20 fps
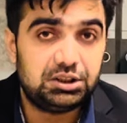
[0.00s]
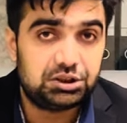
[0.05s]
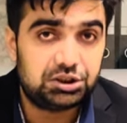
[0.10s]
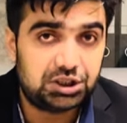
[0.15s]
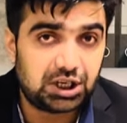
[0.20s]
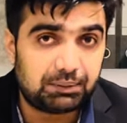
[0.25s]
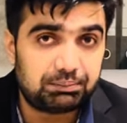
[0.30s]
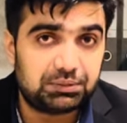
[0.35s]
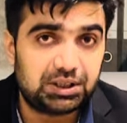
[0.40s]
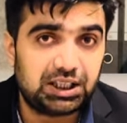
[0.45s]

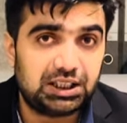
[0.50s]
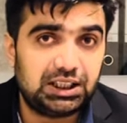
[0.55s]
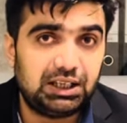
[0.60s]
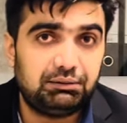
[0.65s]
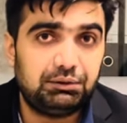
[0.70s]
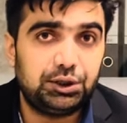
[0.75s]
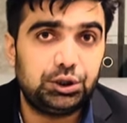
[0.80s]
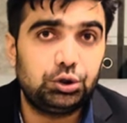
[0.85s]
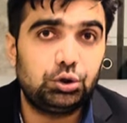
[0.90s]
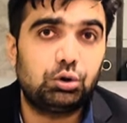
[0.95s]
जब तक ये
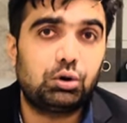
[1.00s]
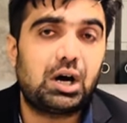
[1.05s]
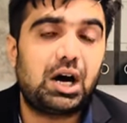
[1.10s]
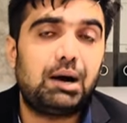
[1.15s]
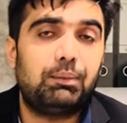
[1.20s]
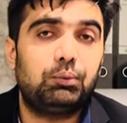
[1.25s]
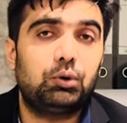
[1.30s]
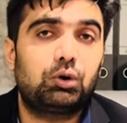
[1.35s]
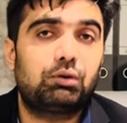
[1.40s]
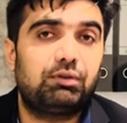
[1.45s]
वीडियो
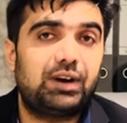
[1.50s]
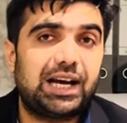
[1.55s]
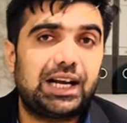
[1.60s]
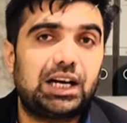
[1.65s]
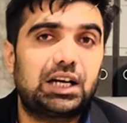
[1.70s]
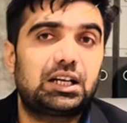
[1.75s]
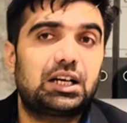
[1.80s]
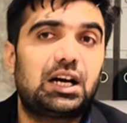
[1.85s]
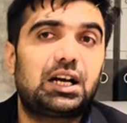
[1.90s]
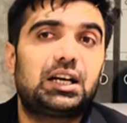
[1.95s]
आप लोग
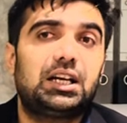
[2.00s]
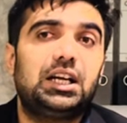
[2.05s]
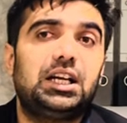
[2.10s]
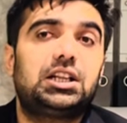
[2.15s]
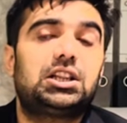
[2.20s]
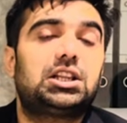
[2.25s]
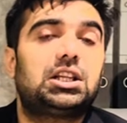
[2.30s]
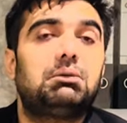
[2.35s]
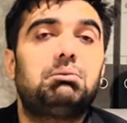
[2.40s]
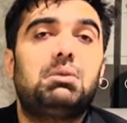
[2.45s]
वायरल कर रहे हैं
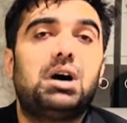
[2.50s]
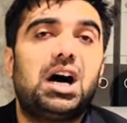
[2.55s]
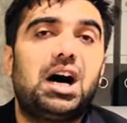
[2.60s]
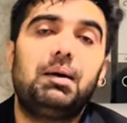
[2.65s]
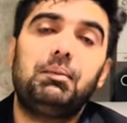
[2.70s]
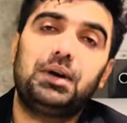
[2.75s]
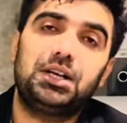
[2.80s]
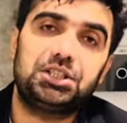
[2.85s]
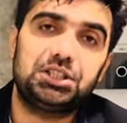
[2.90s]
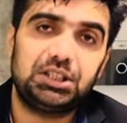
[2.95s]

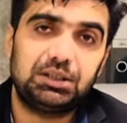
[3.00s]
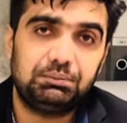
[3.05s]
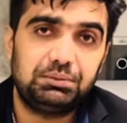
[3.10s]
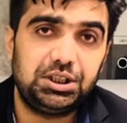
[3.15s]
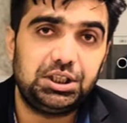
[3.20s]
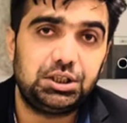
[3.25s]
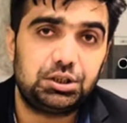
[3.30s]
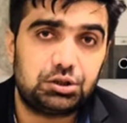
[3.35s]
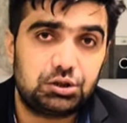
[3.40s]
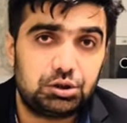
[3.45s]
तमाम
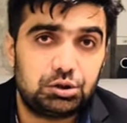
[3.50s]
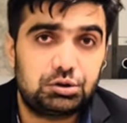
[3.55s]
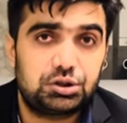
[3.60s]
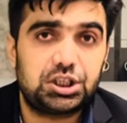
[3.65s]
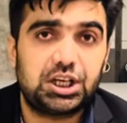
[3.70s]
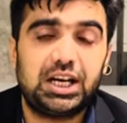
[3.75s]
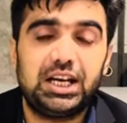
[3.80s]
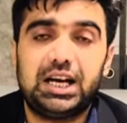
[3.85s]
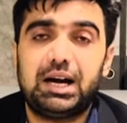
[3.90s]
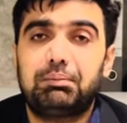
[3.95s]
अजनबी
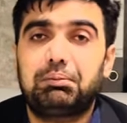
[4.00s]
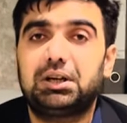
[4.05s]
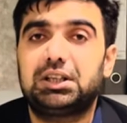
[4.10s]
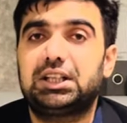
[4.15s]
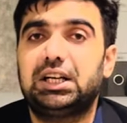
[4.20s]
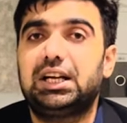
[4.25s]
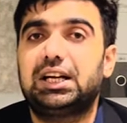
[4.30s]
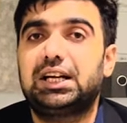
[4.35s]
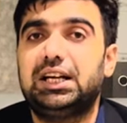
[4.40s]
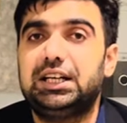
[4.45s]
चाहे आपका
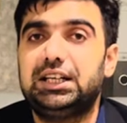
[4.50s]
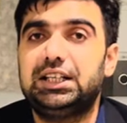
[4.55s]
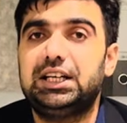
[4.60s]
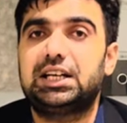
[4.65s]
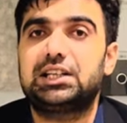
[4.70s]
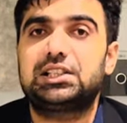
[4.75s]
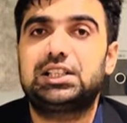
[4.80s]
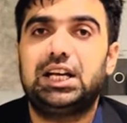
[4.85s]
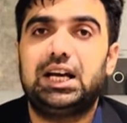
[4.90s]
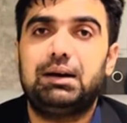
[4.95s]
तलक इंडिया
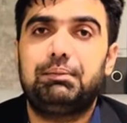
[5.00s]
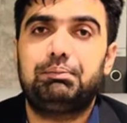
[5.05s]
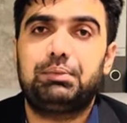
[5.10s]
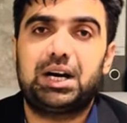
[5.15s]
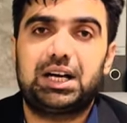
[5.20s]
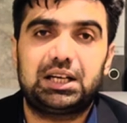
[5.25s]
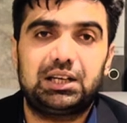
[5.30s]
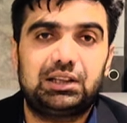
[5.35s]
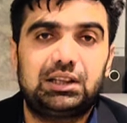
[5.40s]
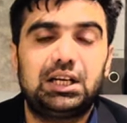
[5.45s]
से है
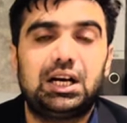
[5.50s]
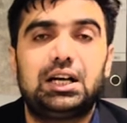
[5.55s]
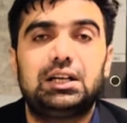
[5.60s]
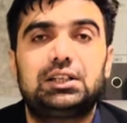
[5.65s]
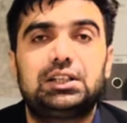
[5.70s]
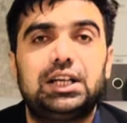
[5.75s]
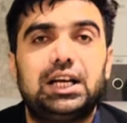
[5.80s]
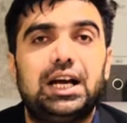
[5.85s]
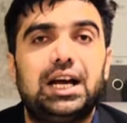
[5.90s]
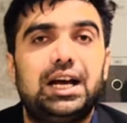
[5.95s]
पाकिस्तान
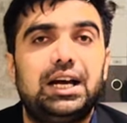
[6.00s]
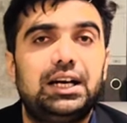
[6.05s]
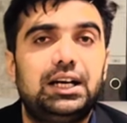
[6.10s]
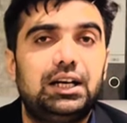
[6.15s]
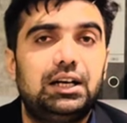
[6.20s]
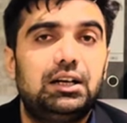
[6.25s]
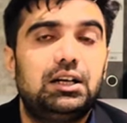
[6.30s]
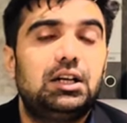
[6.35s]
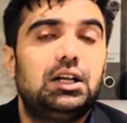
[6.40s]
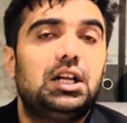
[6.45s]
से है
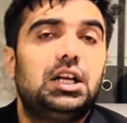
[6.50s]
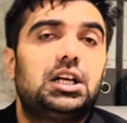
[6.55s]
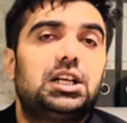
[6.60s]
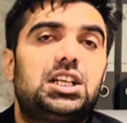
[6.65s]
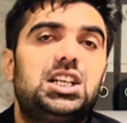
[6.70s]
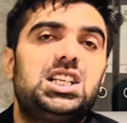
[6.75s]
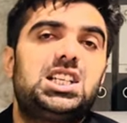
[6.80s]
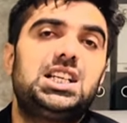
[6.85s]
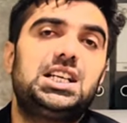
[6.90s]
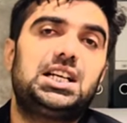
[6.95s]

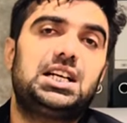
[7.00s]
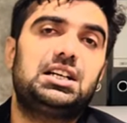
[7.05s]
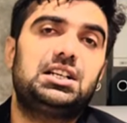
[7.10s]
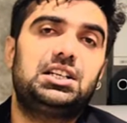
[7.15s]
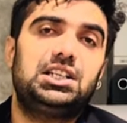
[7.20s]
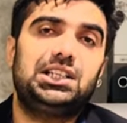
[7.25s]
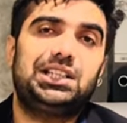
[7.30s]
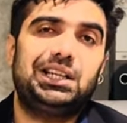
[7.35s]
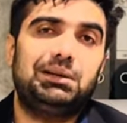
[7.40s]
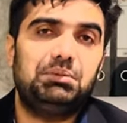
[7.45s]
किसी
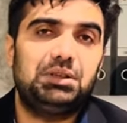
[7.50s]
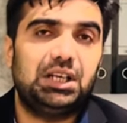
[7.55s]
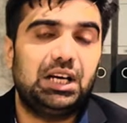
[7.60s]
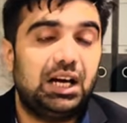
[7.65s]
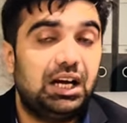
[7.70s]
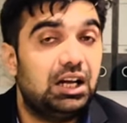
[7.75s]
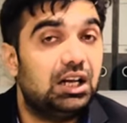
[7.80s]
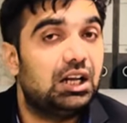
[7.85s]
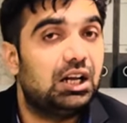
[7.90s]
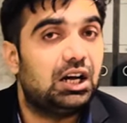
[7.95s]
कंट्री से भी
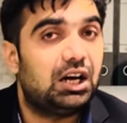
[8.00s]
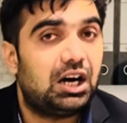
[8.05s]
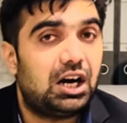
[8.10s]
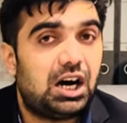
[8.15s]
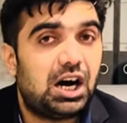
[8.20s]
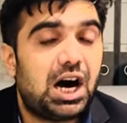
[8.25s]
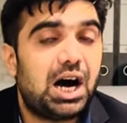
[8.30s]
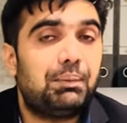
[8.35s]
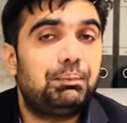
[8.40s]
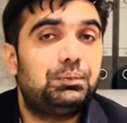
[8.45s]
है
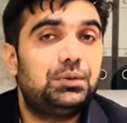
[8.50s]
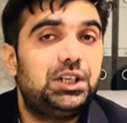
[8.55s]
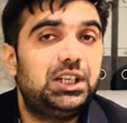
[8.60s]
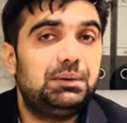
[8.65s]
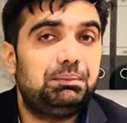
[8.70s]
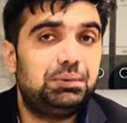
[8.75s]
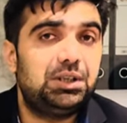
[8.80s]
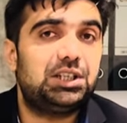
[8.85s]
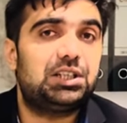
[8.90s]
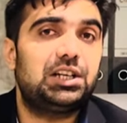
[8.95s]
आप
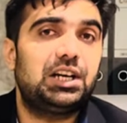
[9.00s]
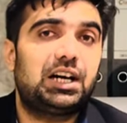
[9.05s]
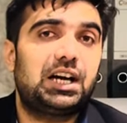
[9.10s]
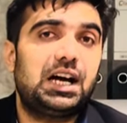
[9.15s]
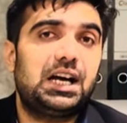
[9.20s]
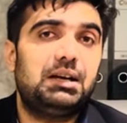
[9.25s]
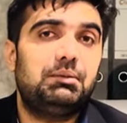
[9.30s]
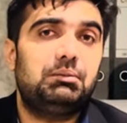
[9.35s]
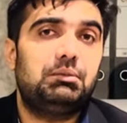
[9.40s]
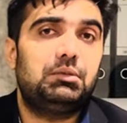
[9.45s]
डी
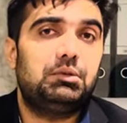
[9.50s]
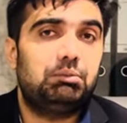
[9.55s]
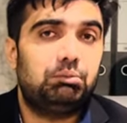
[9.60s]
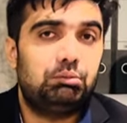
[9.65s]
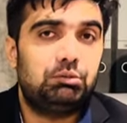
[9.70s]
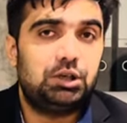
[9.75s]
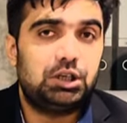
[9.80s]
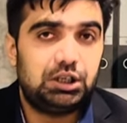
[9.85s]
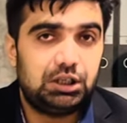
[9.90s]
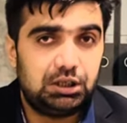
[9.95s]

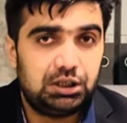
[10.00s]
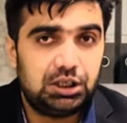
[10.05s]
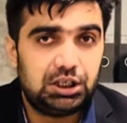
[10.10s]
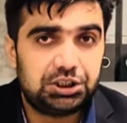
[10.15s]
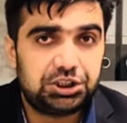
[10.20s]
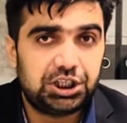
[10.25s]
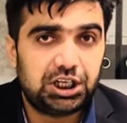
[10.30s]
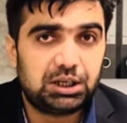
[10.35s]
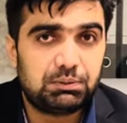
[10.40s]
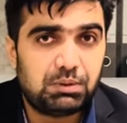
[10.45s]
लगाएं
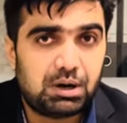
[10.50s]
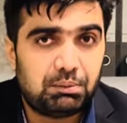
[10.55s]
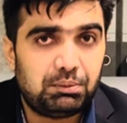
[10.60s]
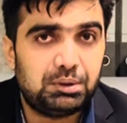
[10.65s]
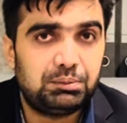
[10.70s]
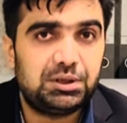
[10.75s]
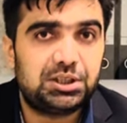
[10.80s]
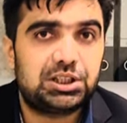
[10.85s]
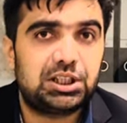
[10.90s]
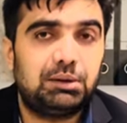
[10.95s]
शेख मोहम्मद
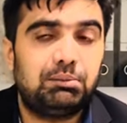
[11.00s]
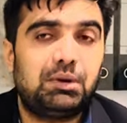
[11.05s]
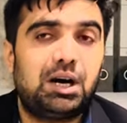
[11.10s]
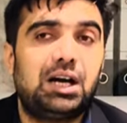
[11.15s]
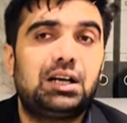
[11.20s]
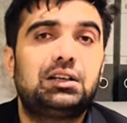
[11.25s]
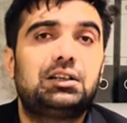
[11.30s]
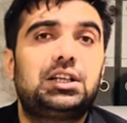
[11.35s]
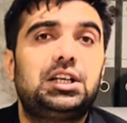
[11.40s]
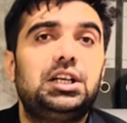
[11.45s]
बिन
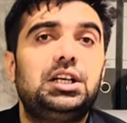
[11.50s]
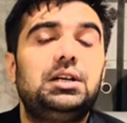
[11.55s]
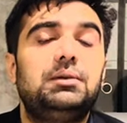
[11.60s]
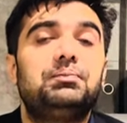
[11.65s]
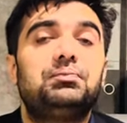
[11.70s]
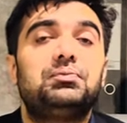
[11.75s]
सलमान की